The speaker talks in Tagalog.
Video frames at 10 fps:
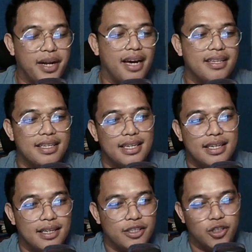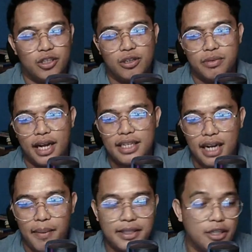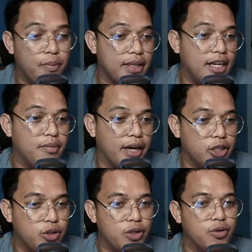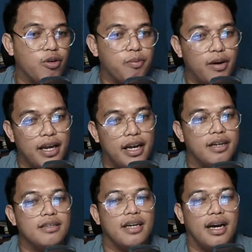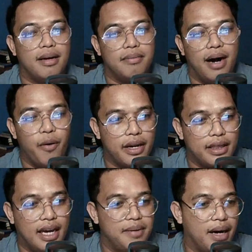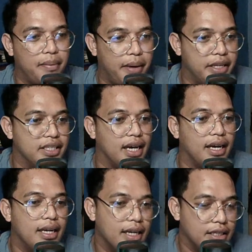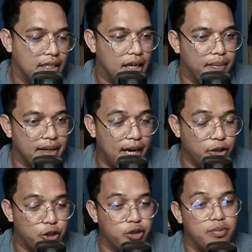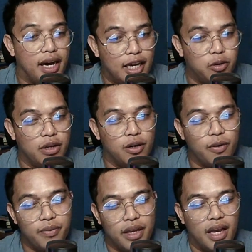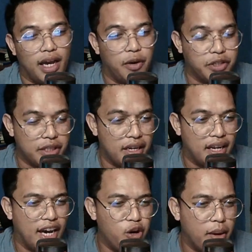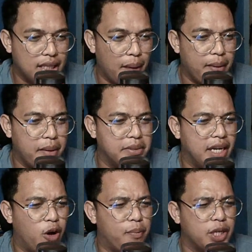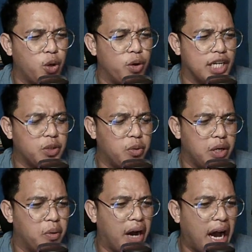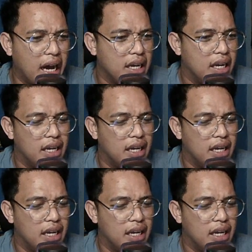so muna So, daghang salamat sa inyong pagtanaw mga igsuon ug hopefully no nga ma-aware ta ni mga page nga sige pangdaot atong simbahan katoliko. Kay ano sa tanan ngano magtopic man sila og pagtulon sa katoliko nga